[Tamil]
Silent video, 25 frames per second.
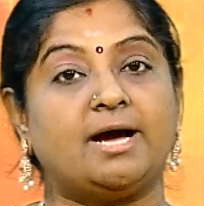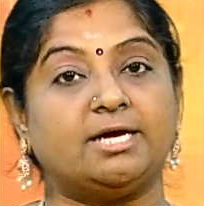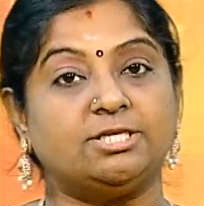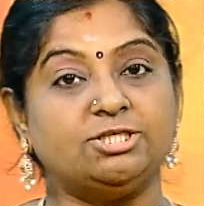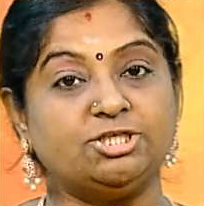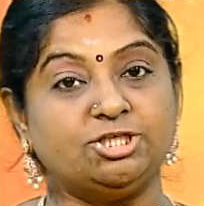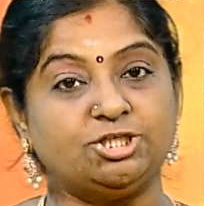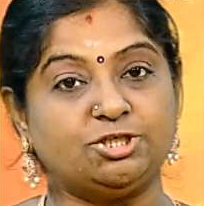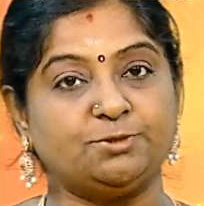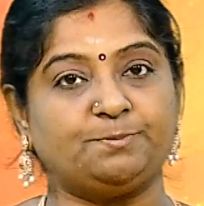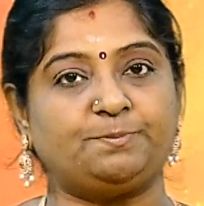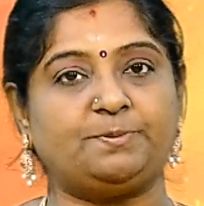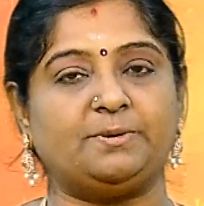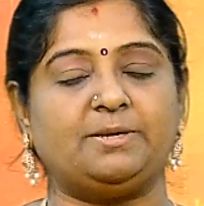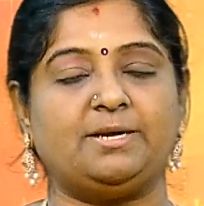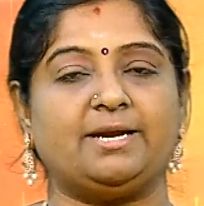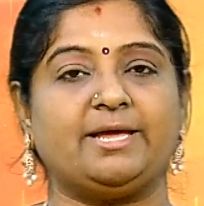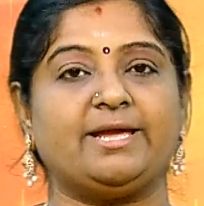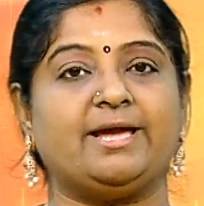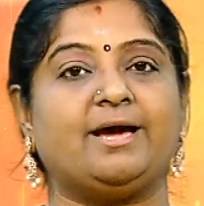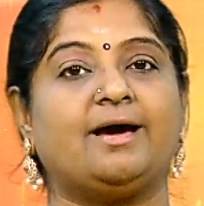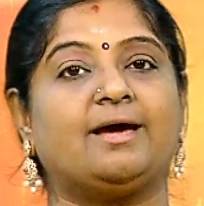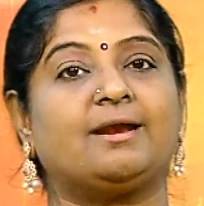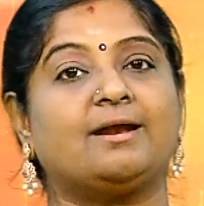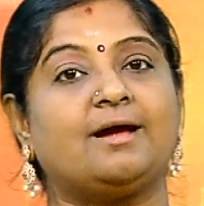அஞ்சு
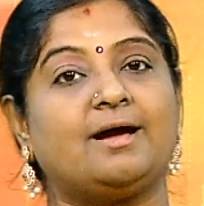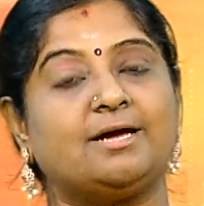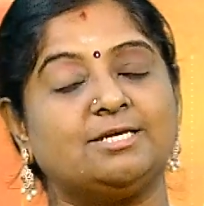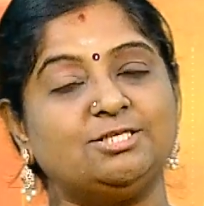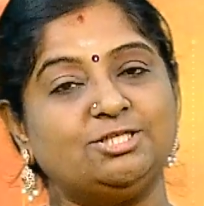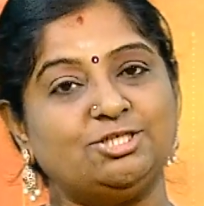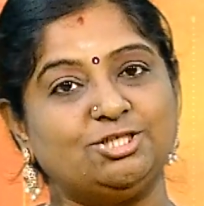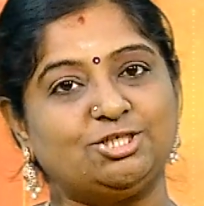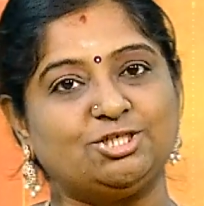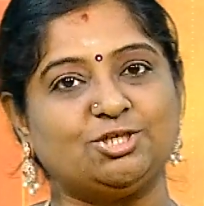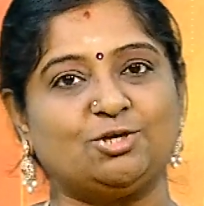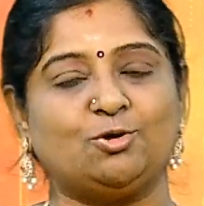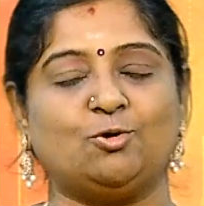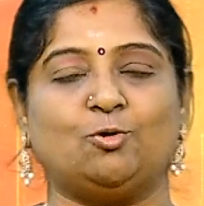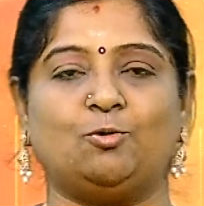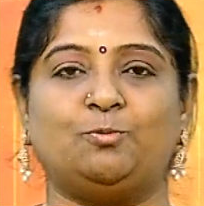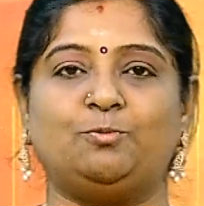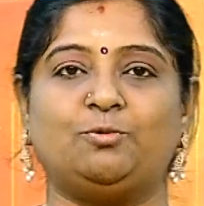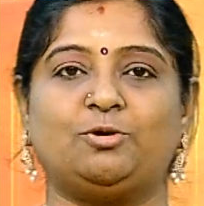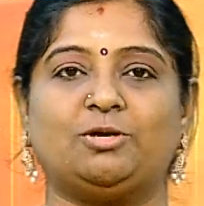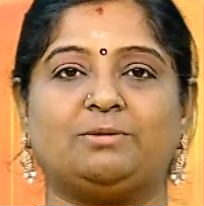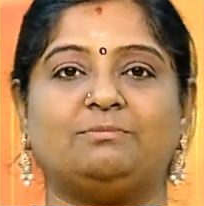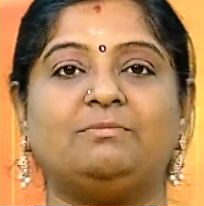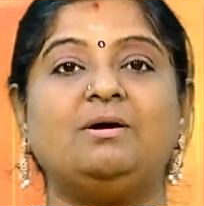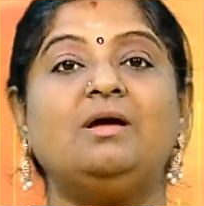பிள்ளையார் அஞ்சு
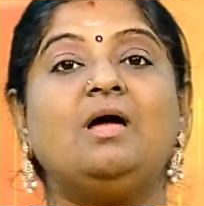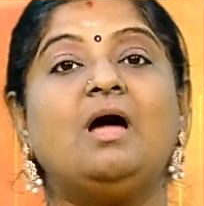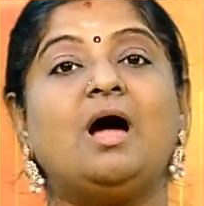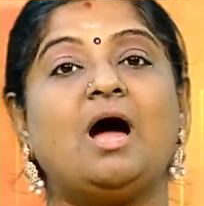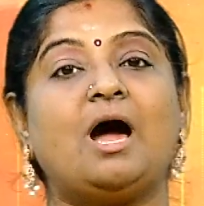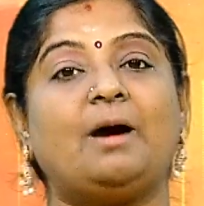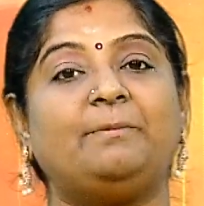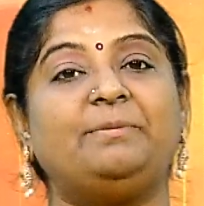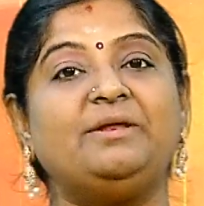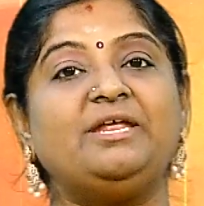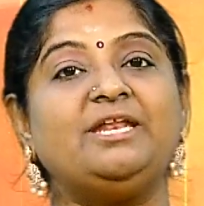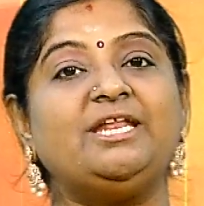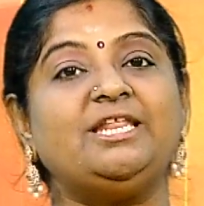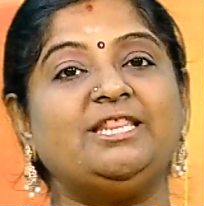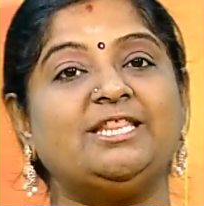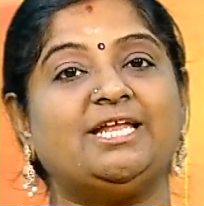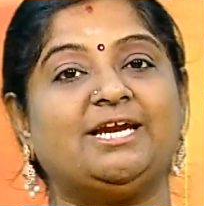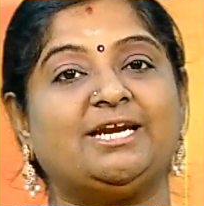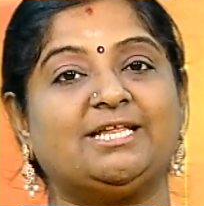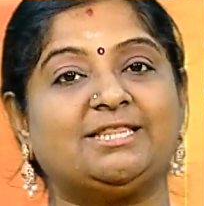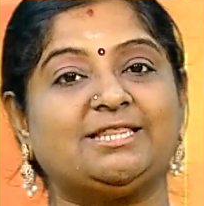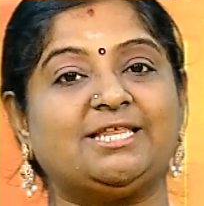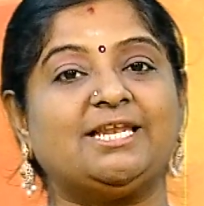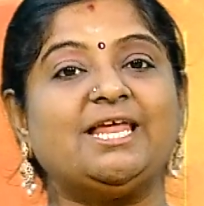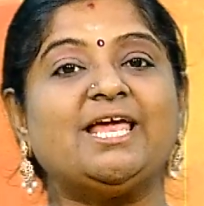கோபுரம் அப்படின்னு இந்த
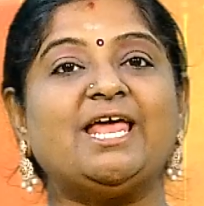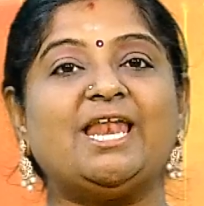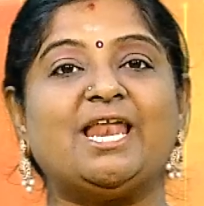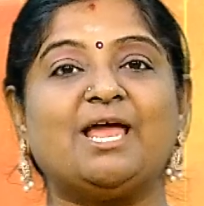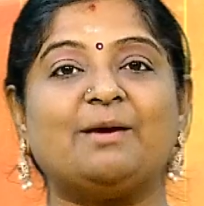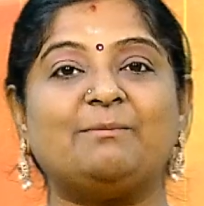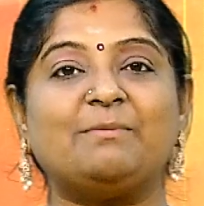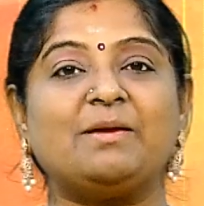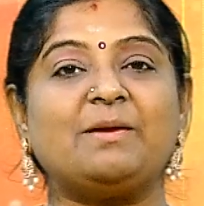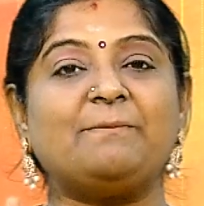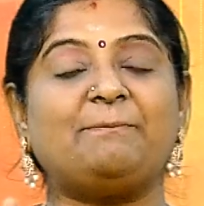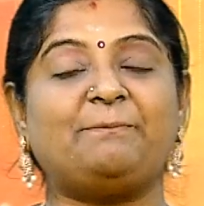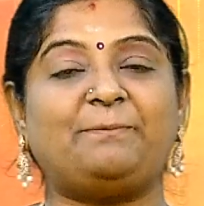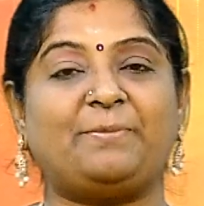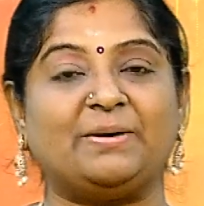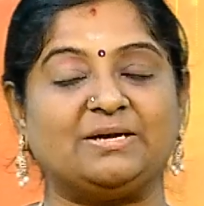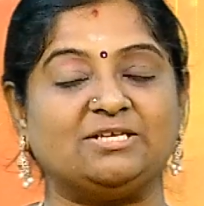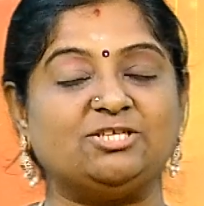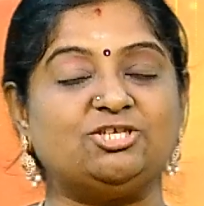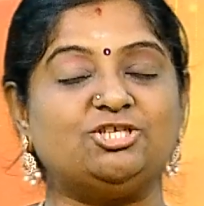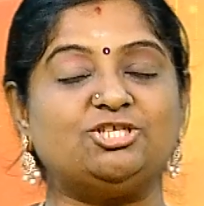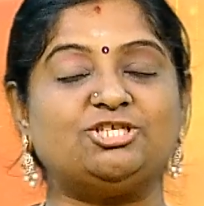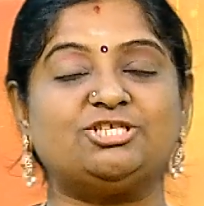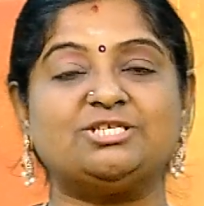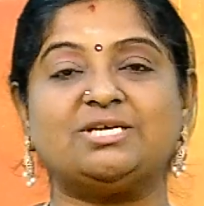இடத்துல எல்லாமே
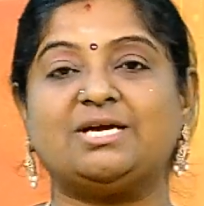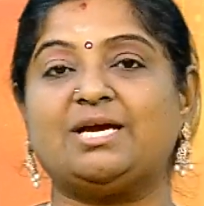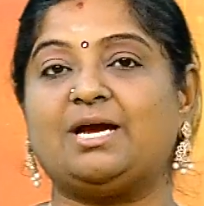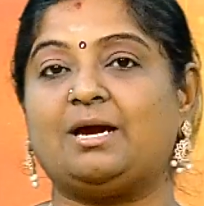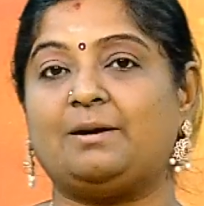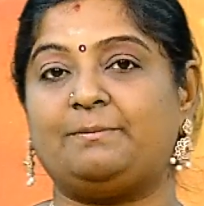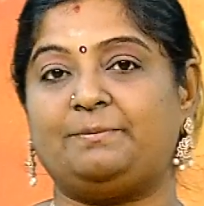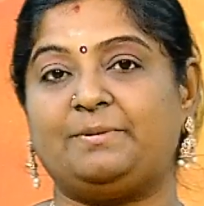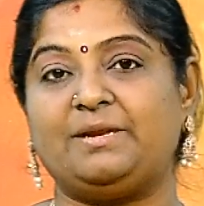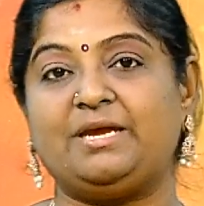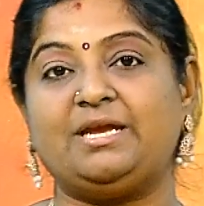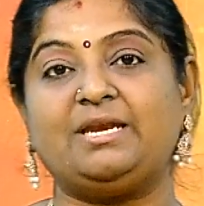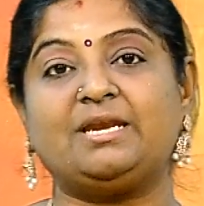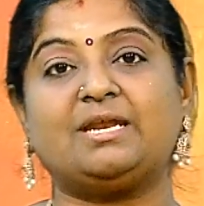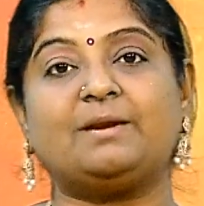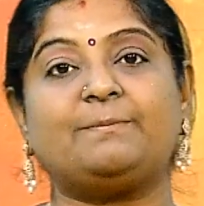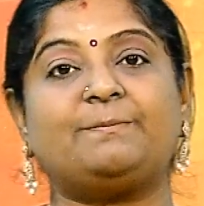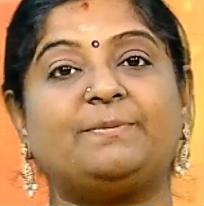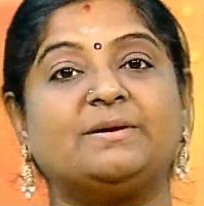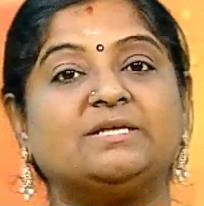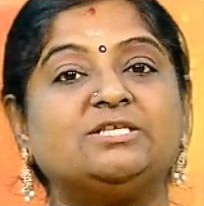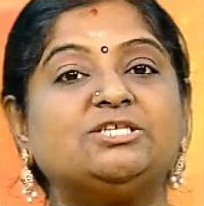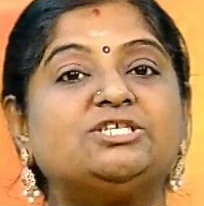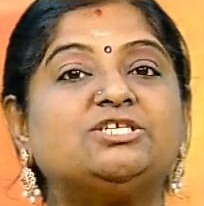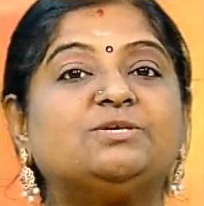பஞ்ச அப்படின்ற
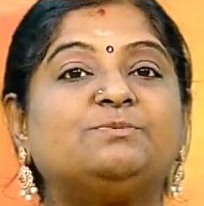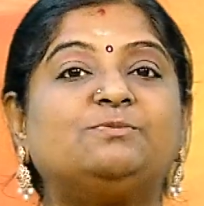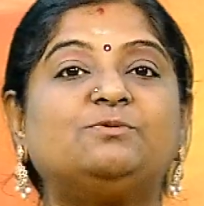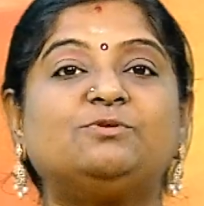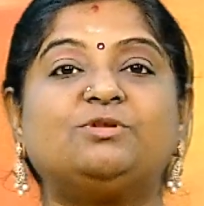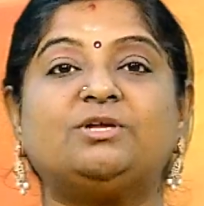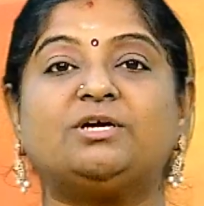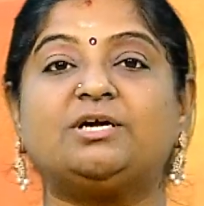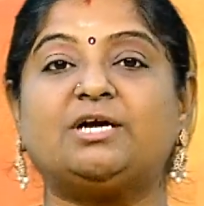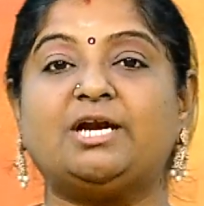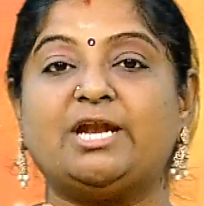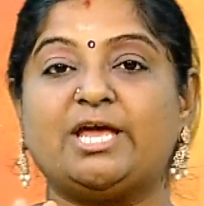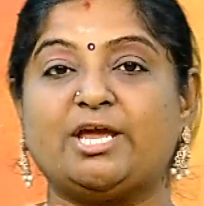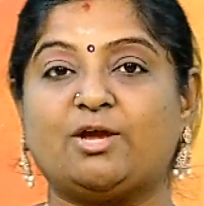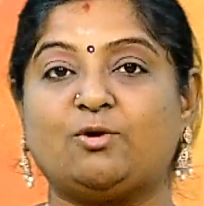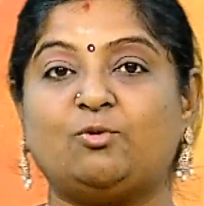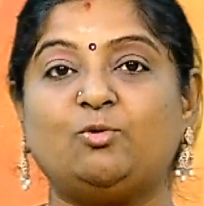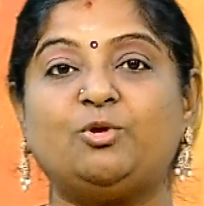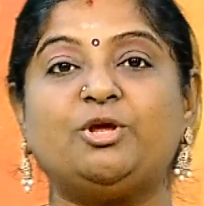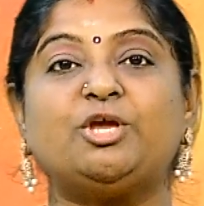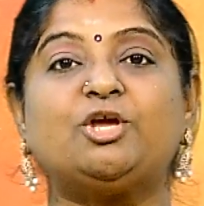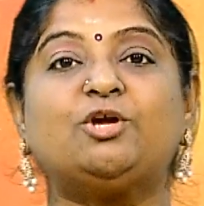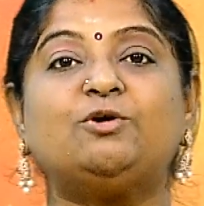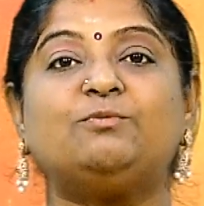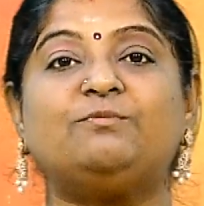பஞ்சபூதங்களை
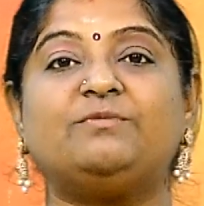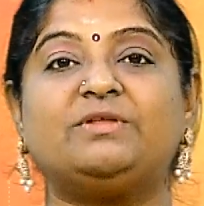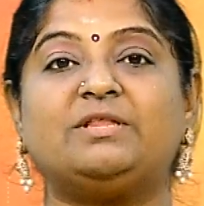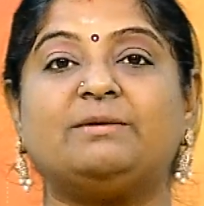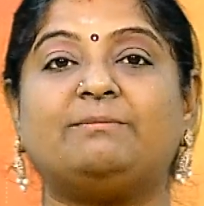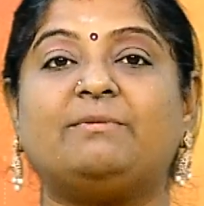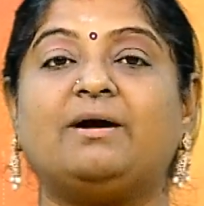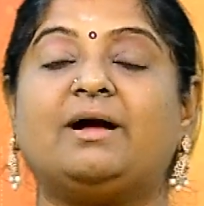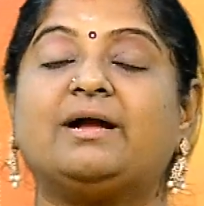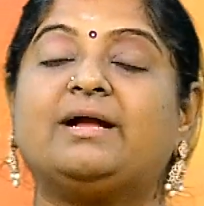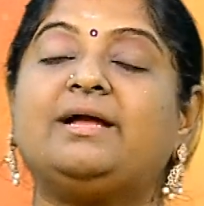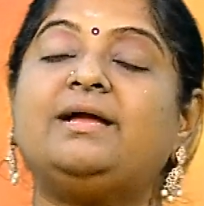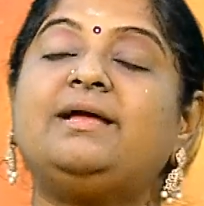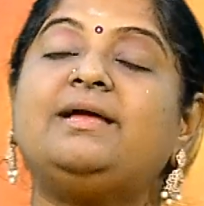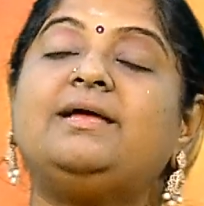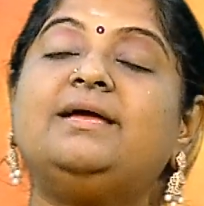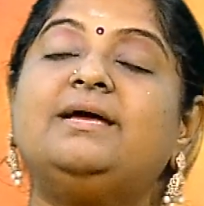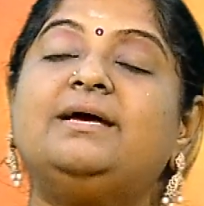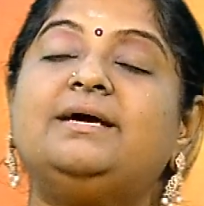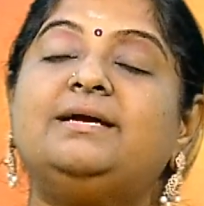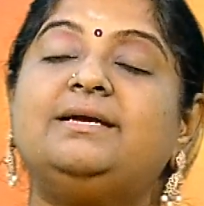குறிக்கும் விதமாக